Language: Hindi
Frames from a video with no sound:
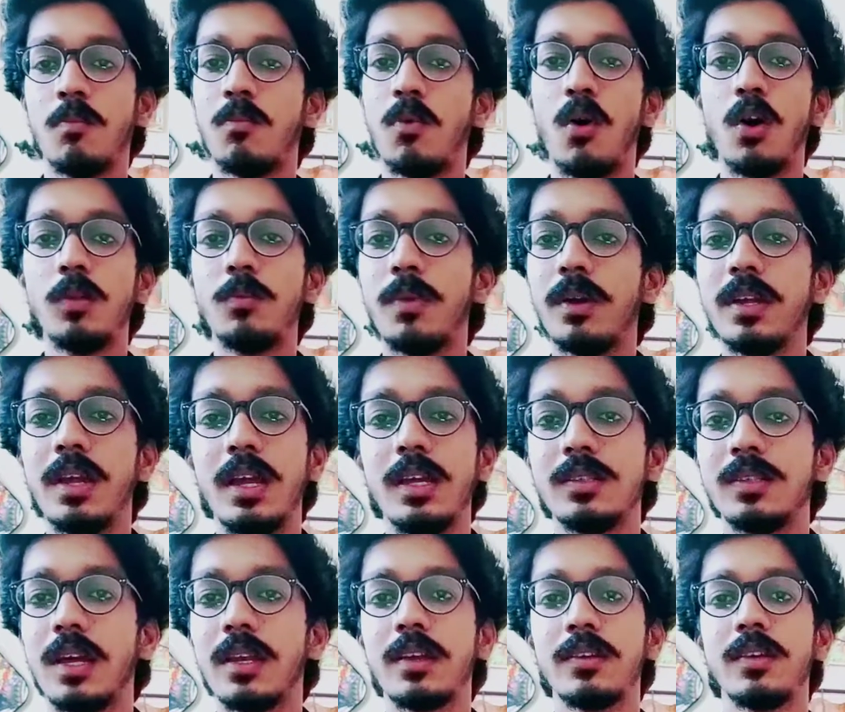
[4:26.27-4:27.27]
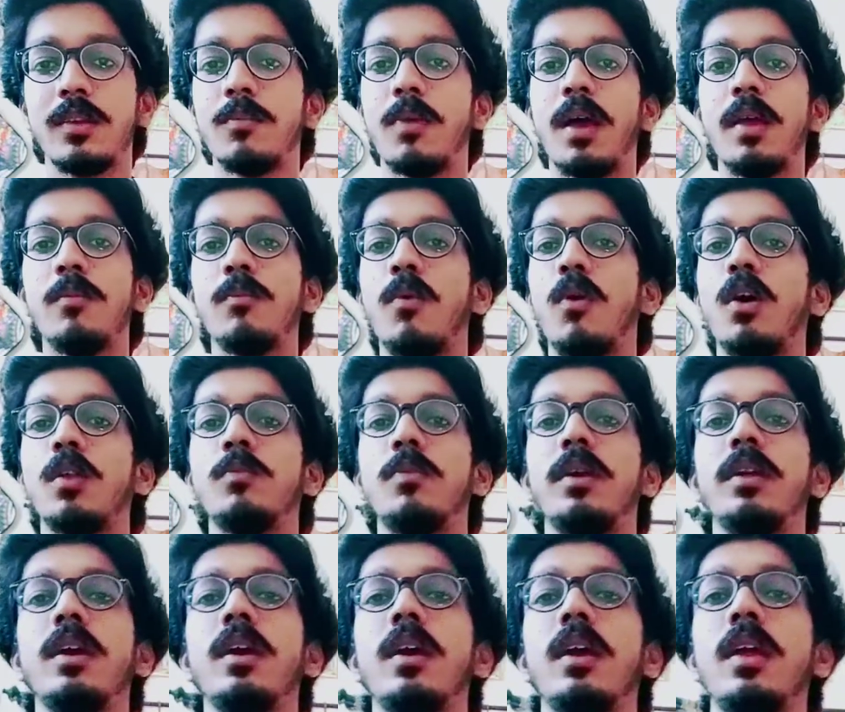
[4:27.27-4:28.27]
बहुत बढ़िया ईशान किशन भाई बहुत
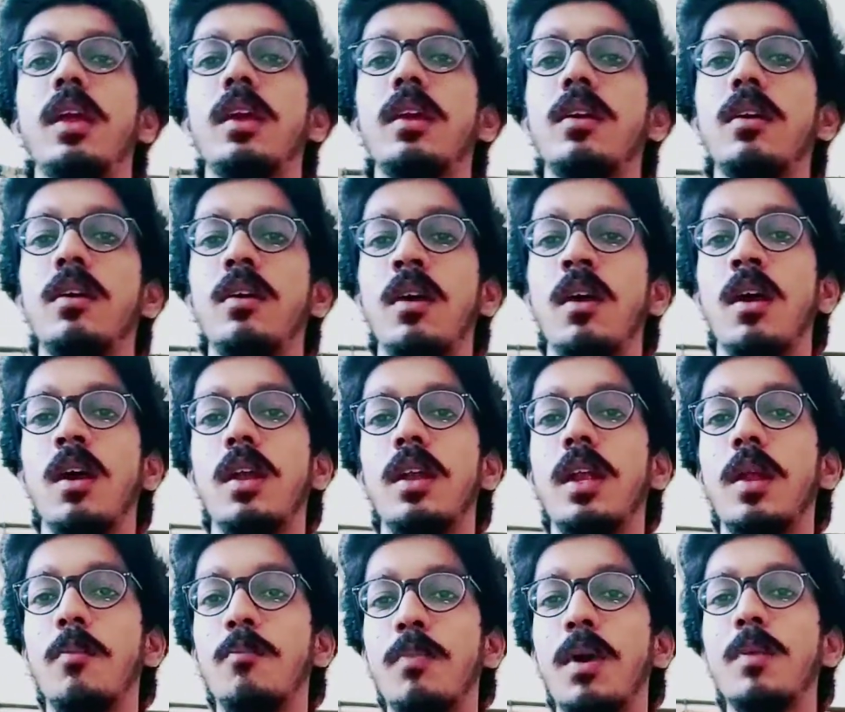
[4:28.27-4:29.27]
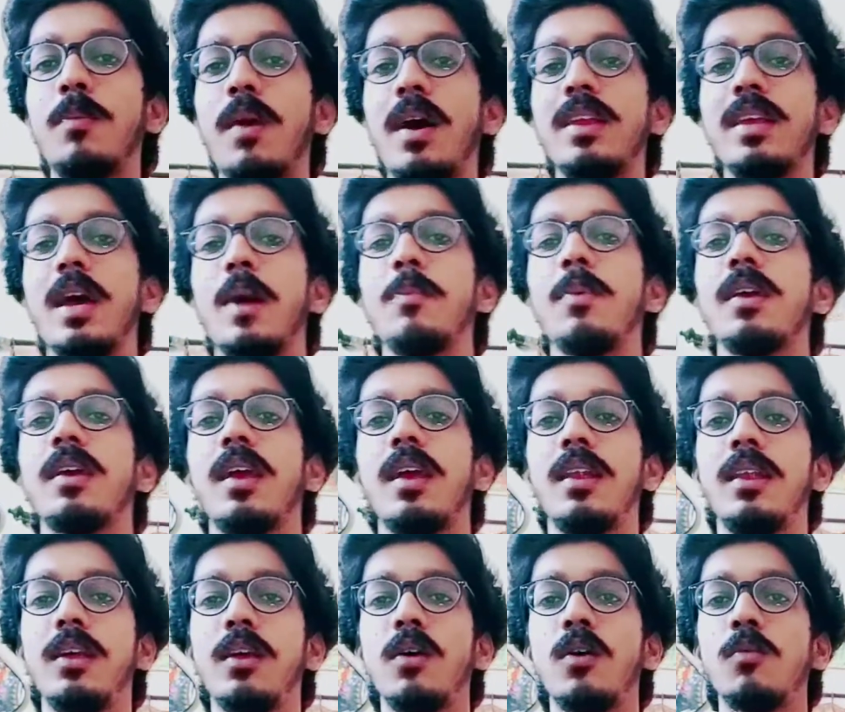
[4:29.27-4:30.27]
बढ़िया एक नंबर पारी आपने
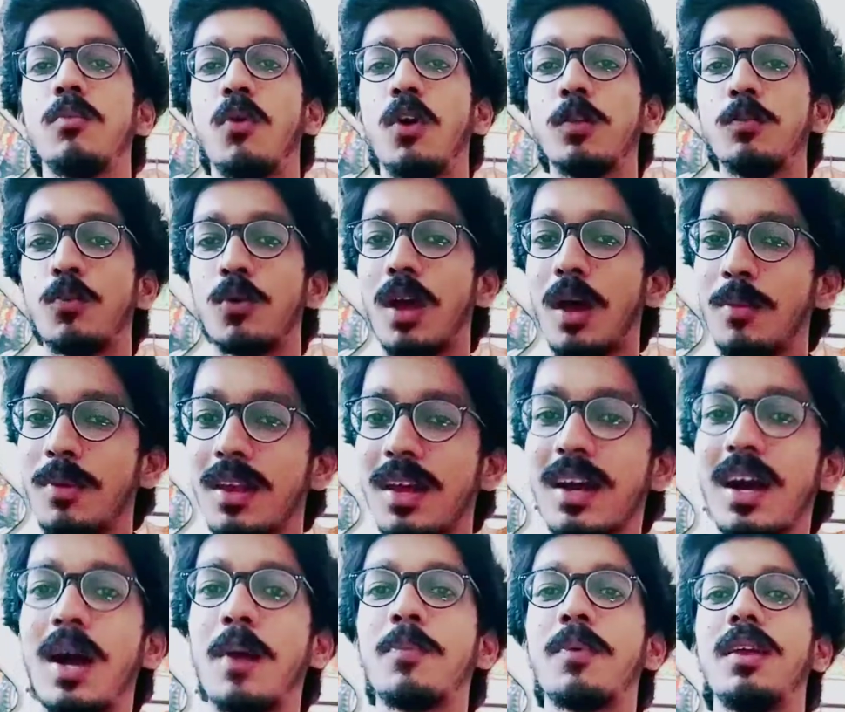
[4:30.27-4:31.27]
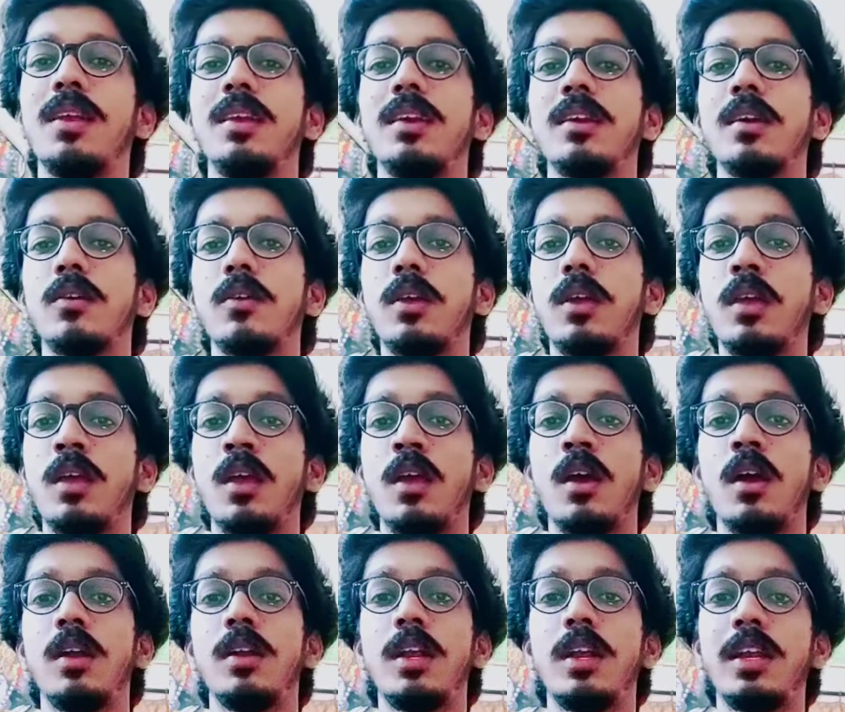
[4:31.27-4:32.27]
खेली है और बहुत बुरा भी लगा आपके लिए क्योंकि
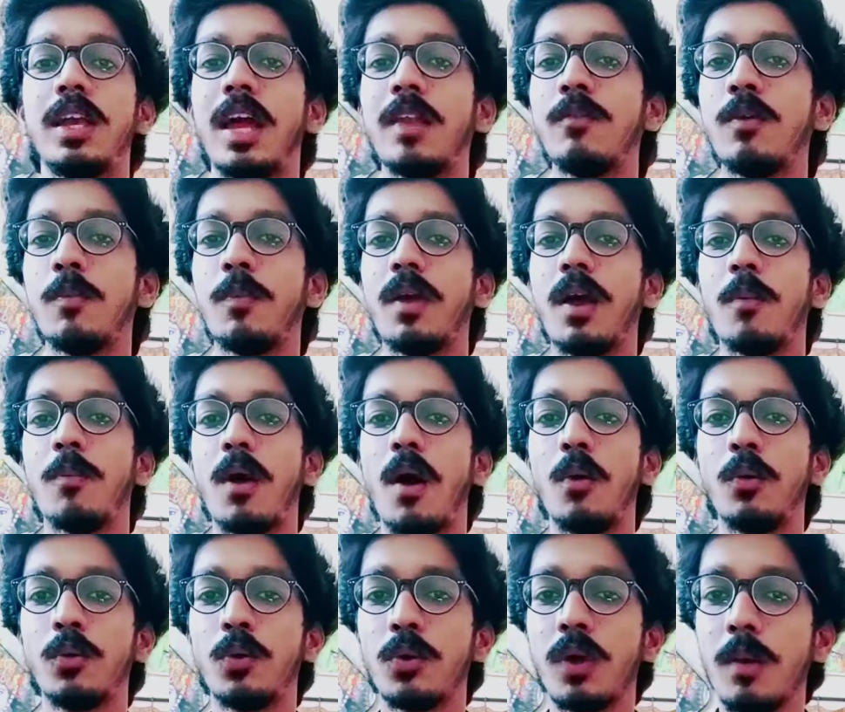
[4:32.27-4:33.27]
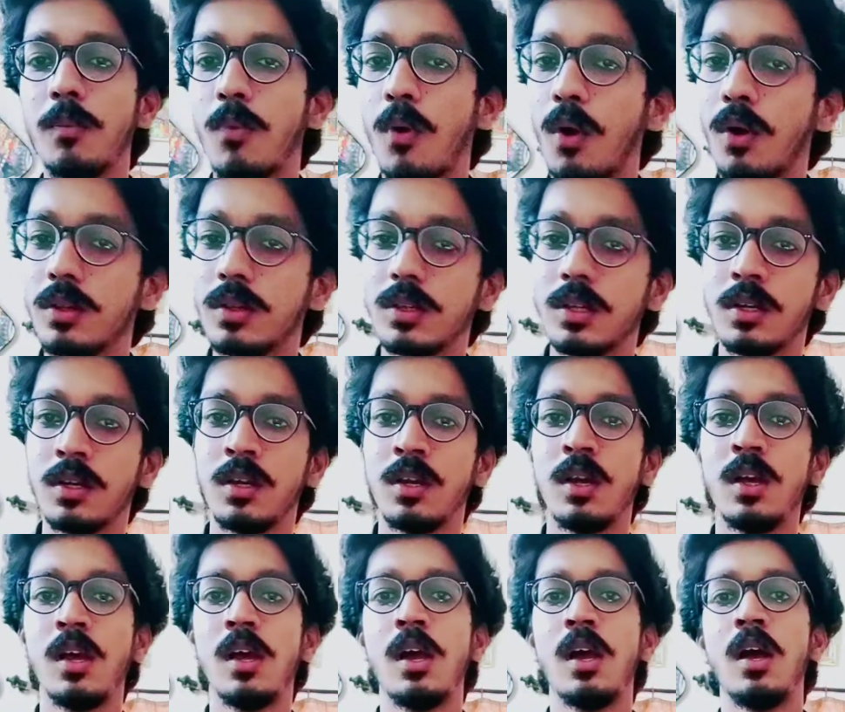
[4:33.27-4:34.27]
निन्यानवे पे आप आउट हो गए बहुत
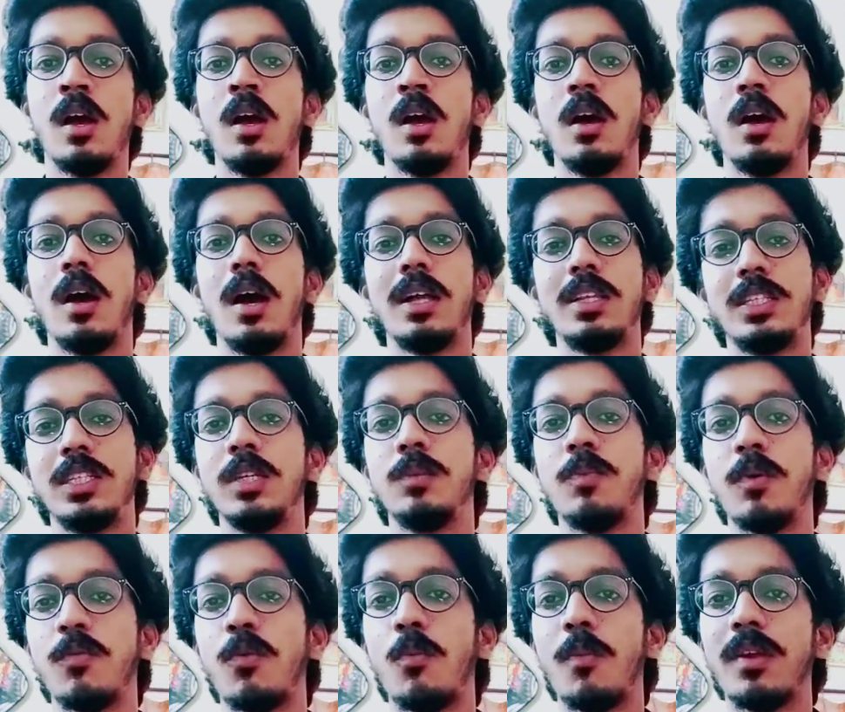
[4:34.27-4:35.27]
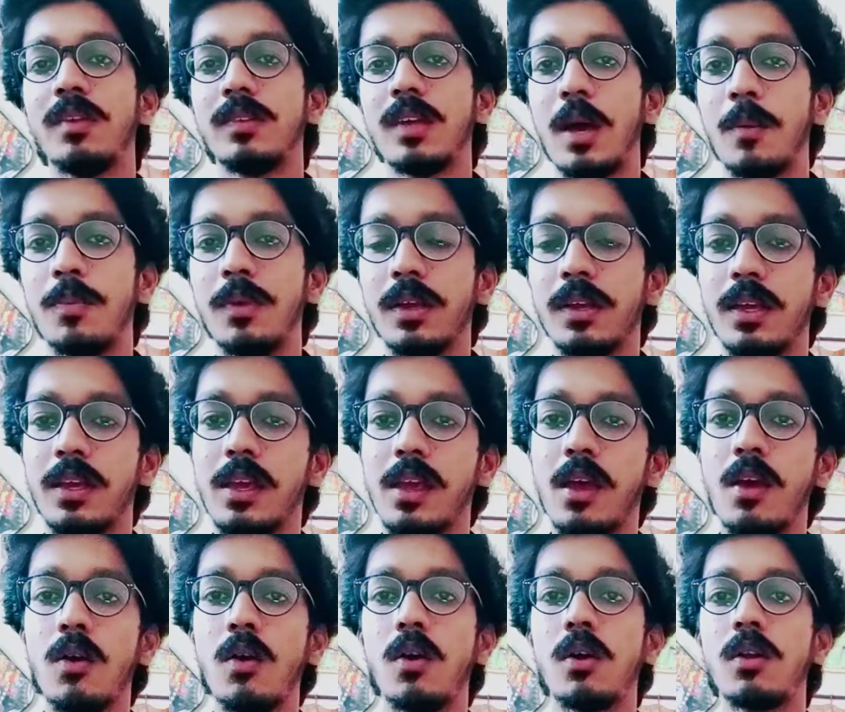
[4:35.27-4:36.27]
अच्छी परफॉर्मेंस आपने की
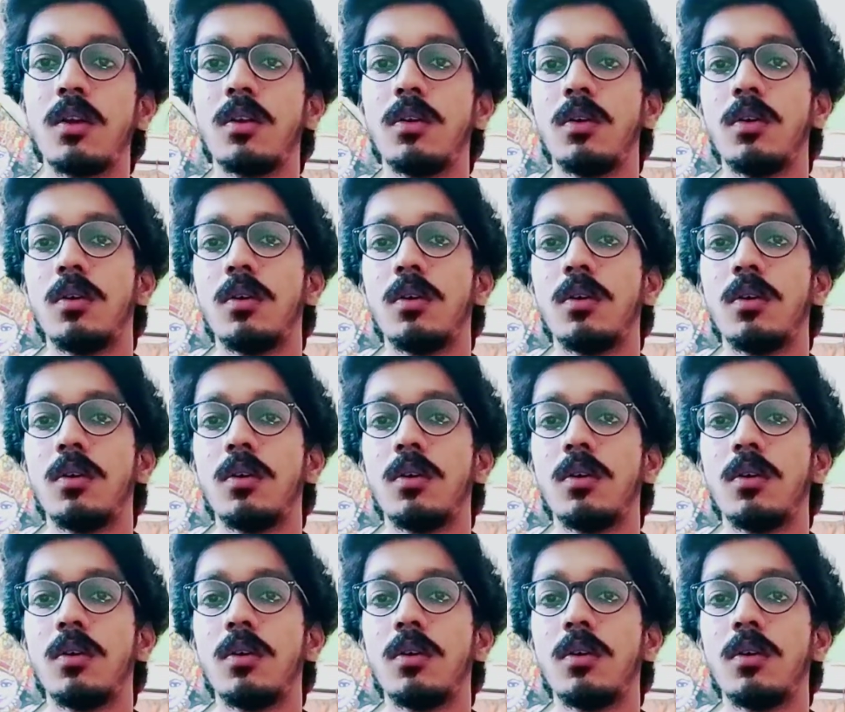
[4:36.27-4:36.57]
है और